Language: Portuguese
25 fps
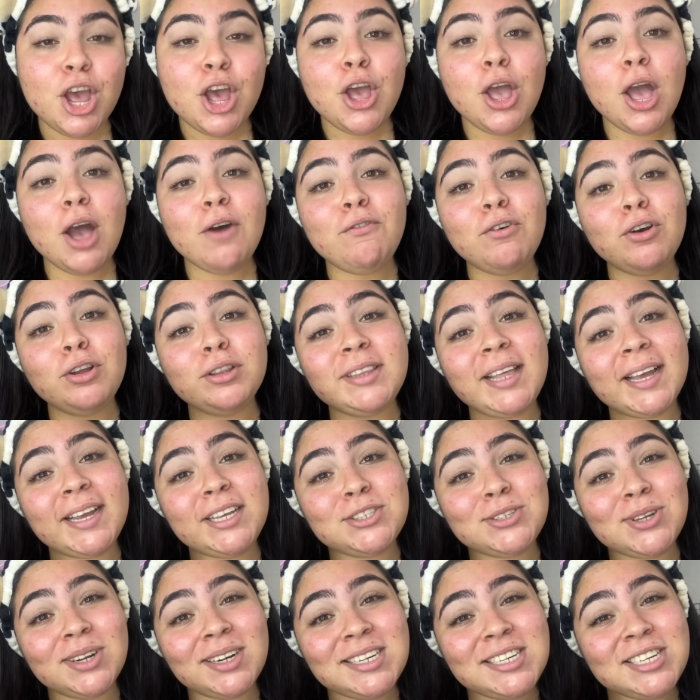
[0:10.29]
Eu vou ter que
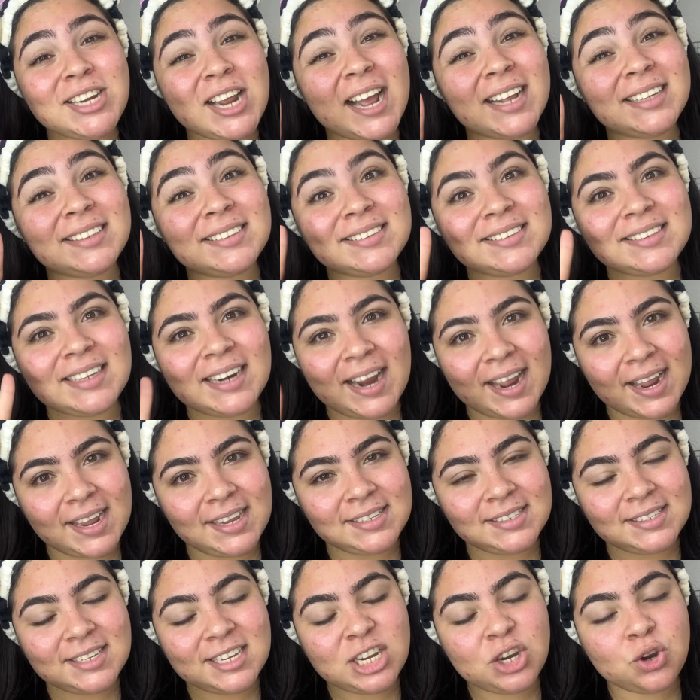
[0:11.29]
sortear
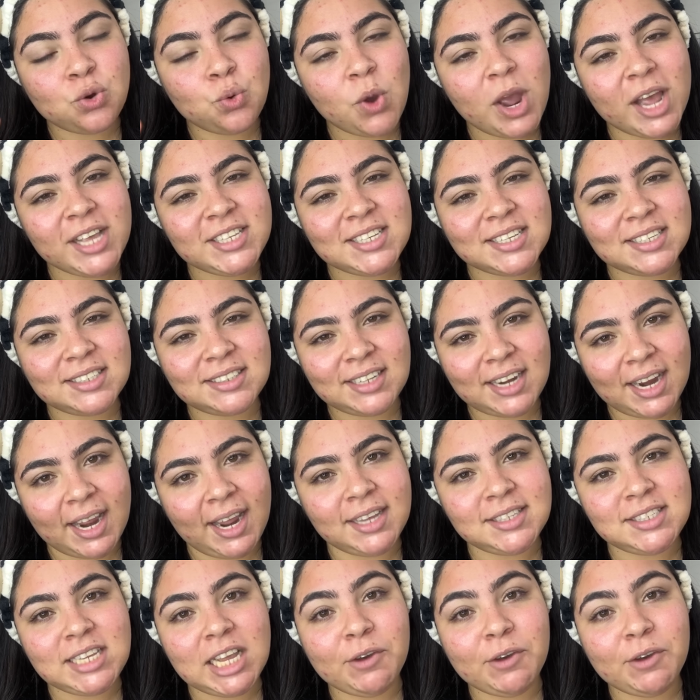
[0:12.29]
três e com esses três